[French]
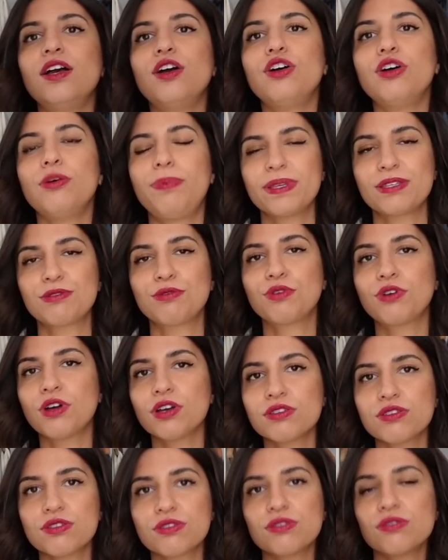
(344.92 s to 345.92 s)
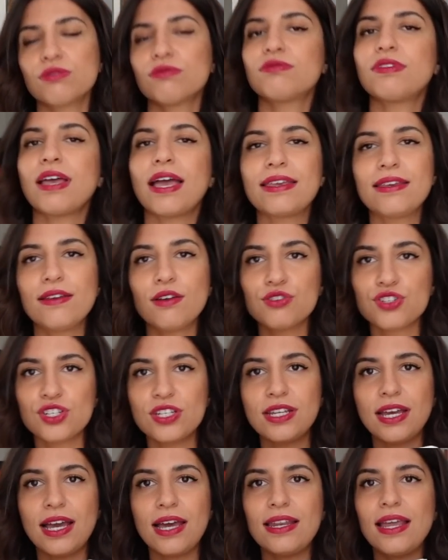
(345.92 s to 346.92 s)
euh, parce que Cos taille en
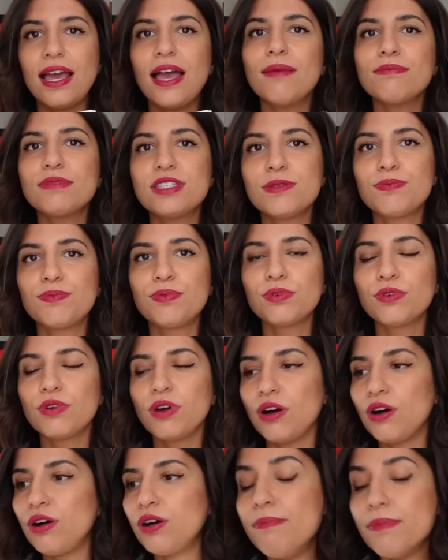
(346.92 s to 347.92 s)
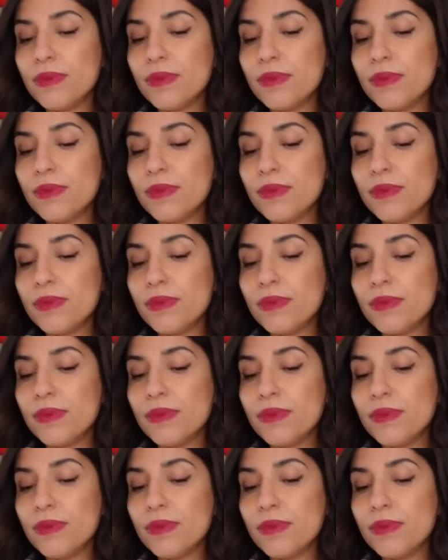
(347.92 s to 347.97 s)
général un petit peu grand.